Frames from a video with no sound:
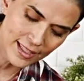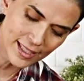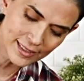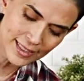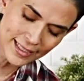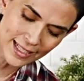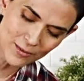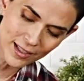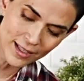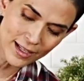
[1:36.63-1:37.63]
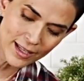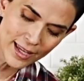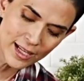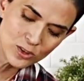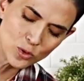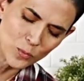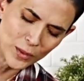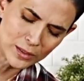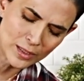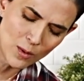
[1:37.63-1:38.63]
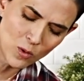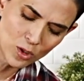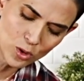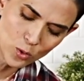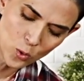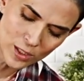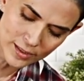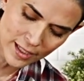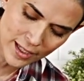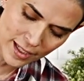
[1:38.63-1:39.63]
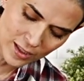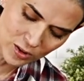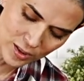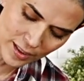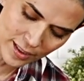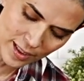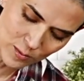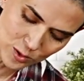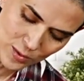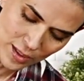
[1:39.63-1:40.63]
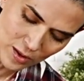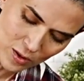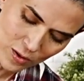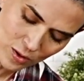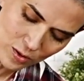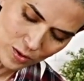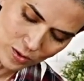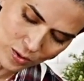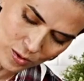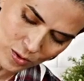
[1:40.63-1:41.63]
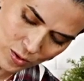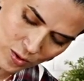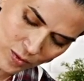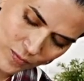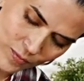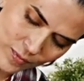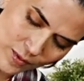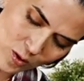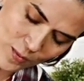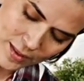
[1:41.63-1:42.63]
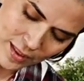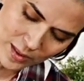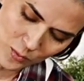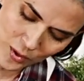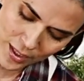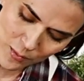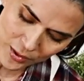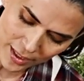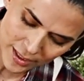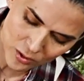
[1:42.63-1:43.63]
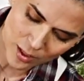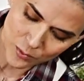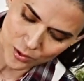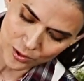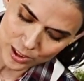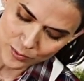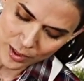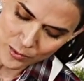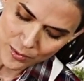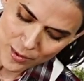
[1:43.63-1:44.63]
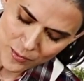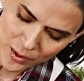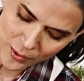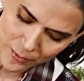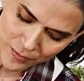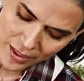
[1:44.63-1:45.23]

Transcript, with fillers: Y esa es la que le va a dar el super sabor dulce. Entonces agregamos bien todo, todo, todo, todo, lo más que se pueda, porque aquí no le puedo raspar muy bien, pero bueno,